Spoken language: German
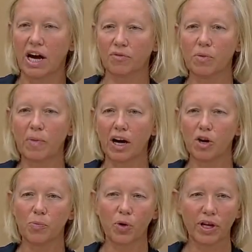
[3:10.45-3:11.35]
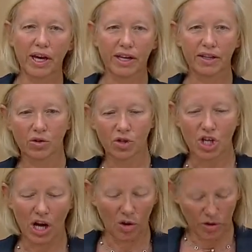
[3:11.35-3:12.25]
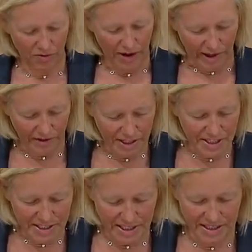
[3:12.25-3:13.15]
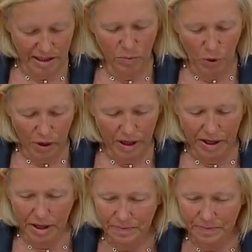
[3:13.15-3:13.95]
wir machen Projekte und schauen, wann ist es dann möglich.